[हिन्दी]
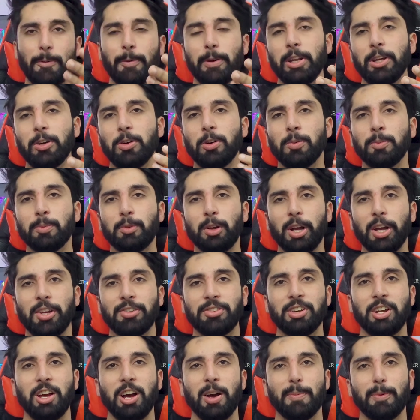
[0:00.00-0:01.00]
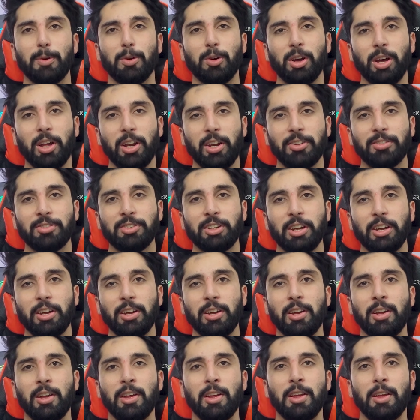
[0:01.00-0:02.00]
वालेकुम तो कैसे हैं आप लोग खैरियत से हैं
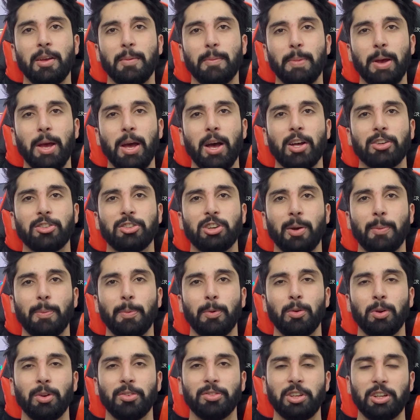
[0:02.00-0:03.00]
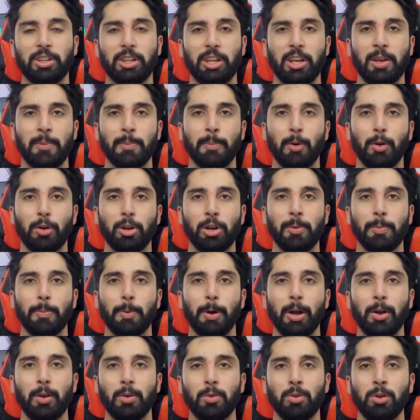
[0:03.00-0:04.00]
मैं आज आप लोगों के साथ एक इंपॉर्टेंट
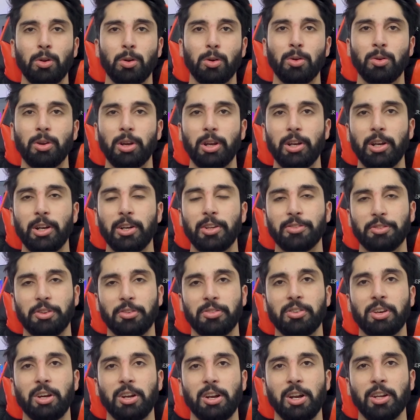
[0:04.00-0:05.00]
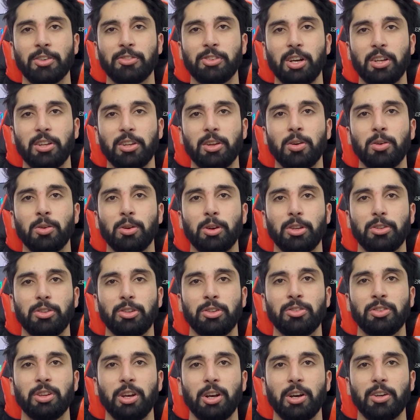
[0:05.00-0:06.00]
पॉइंट उन लोगों के लिए डिस्कस करना चाहता हूं कि
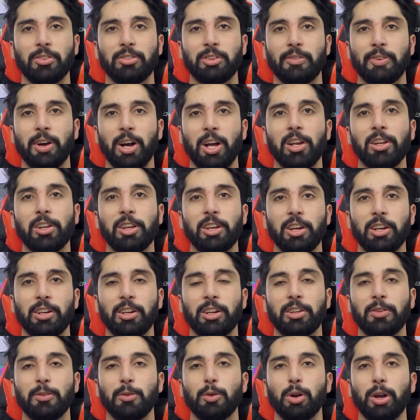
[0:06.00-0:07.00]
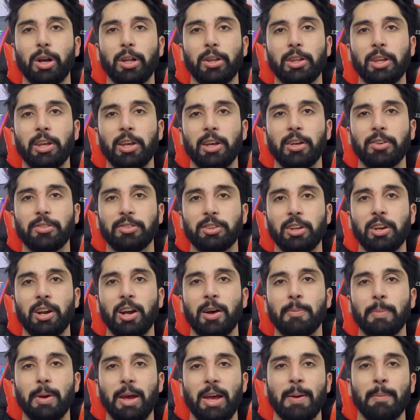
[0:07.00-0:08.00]
जिनसे अगर सवाल किया जाए तो वो कहते हैं कि सर
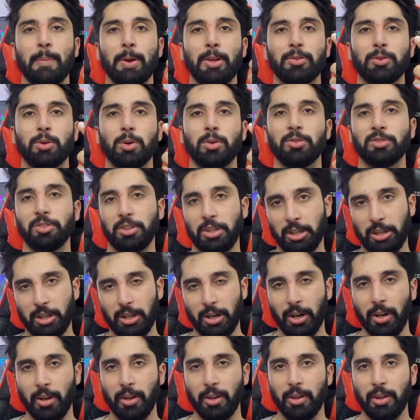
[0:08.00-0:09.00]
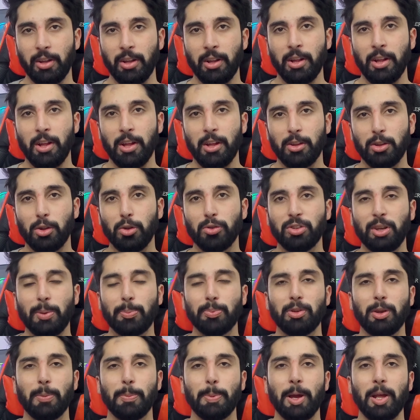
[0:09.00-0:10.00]
हम अमेजोन सीख रहे हैं तो
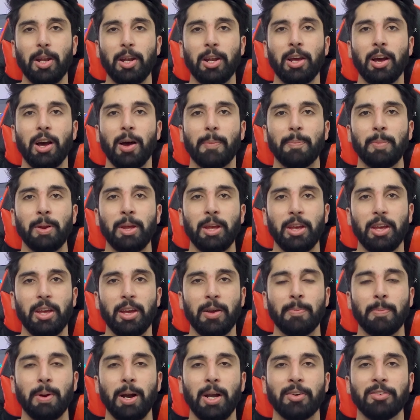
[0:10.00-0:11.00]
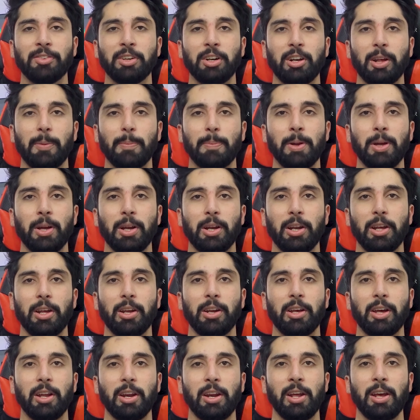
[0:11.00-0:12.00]
सबसे पहले आपने एक माइंडसेट अपना क्लियर
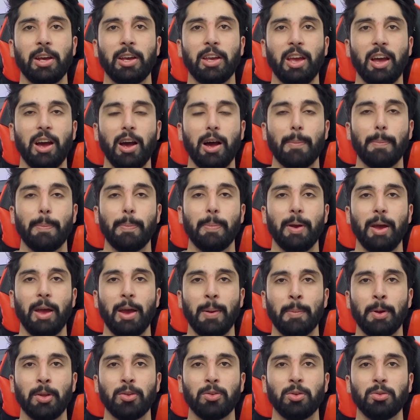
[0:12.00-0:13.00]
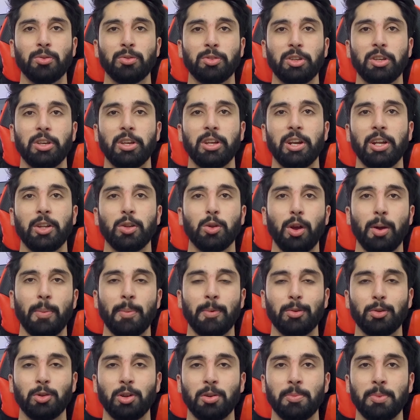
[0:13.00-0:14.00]
करना है कि आप अमेजोन सीख रहे हैं तो
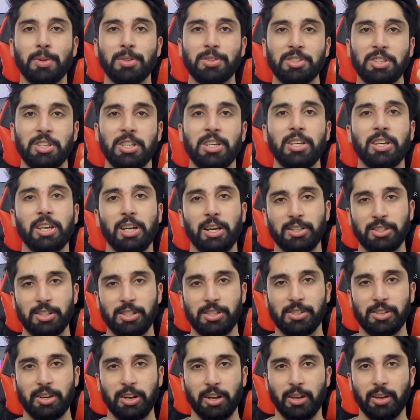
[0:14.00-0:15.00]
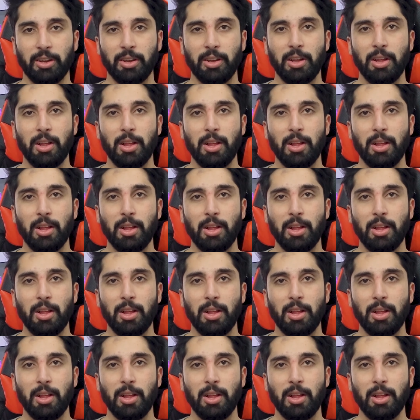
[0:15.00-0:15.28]
अमेजोन में सीख क्या चीज़ है